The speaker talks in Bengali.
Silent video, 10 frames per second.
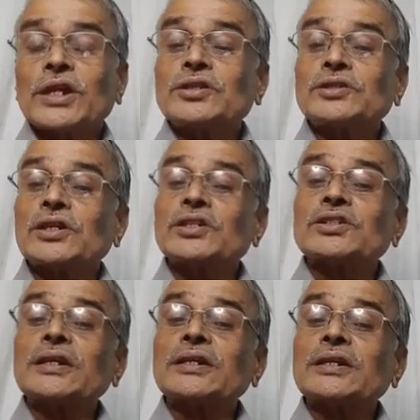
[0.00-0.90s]
সেই
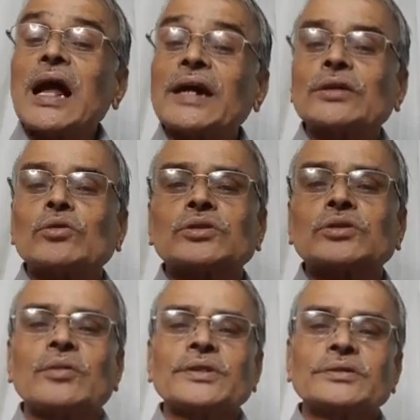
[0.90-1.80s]
চিকিৎসাটা আগে
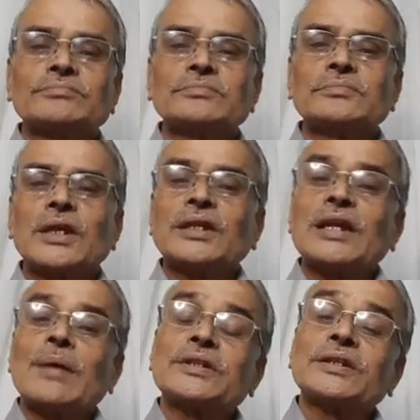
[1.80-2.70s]
করতে হবে
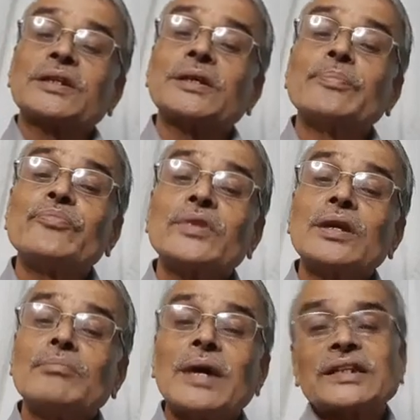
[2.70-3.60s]
এটা আমাদেরকে
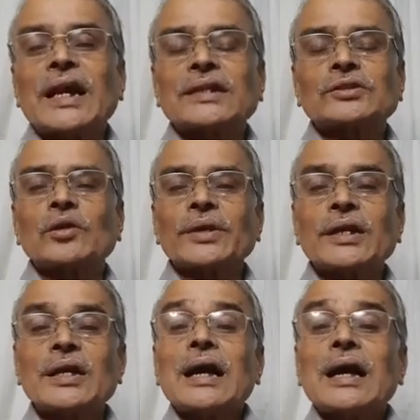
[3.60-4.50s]
মাথায় রাখতে
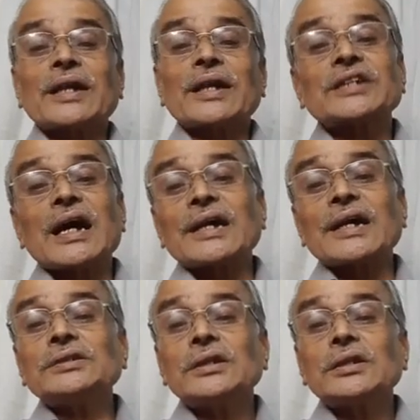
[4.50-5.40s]
হবে আমরা
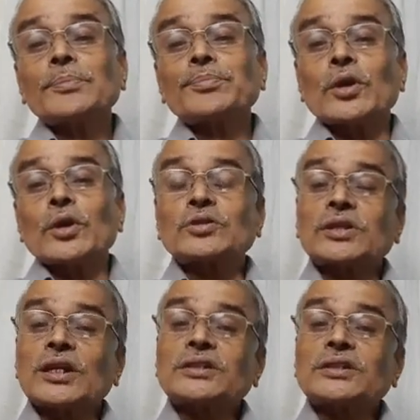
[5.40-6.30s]
চাই
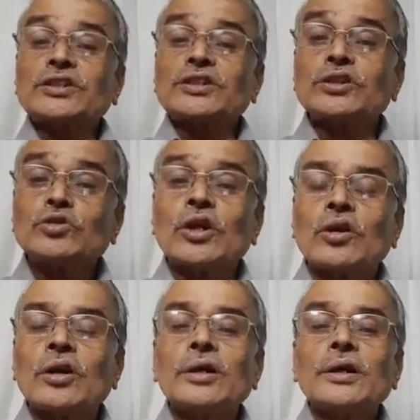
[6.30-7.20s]
প্রত্যেকটা
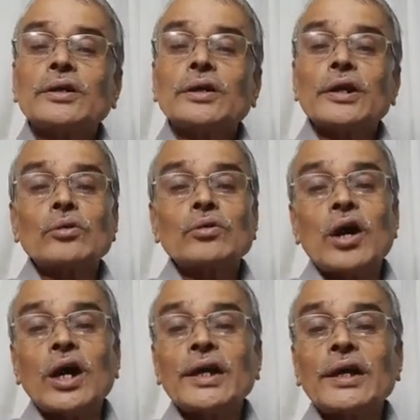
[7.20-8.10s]
শিশু যেন
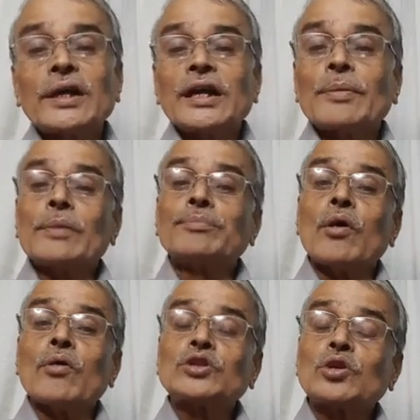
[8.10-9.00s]
নিরোগ হয়
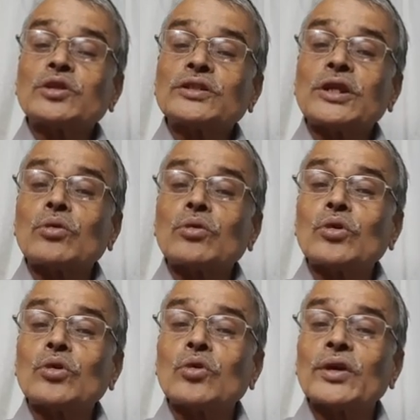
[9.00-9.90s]
এবং ভবিষ্যতে যেন
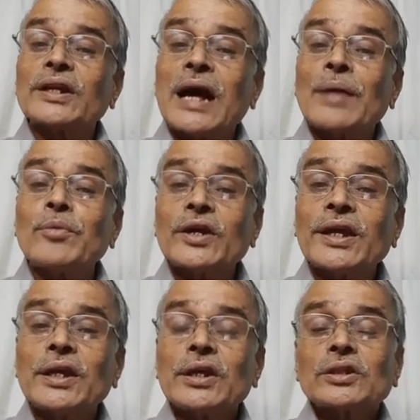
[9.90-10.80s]
কোনো রোগে না
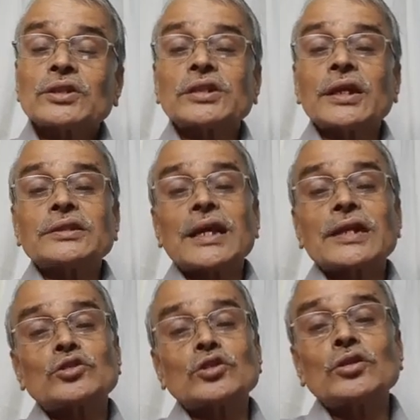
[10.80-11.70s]
ভোগে
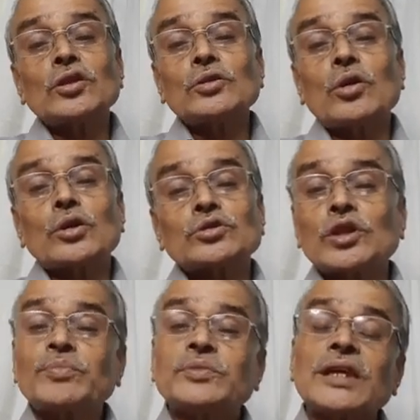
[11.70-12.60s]
সেইটার জন্যই
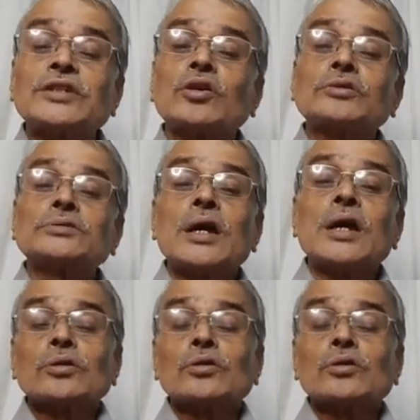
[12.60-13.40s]
গত সপ্তাহে যখন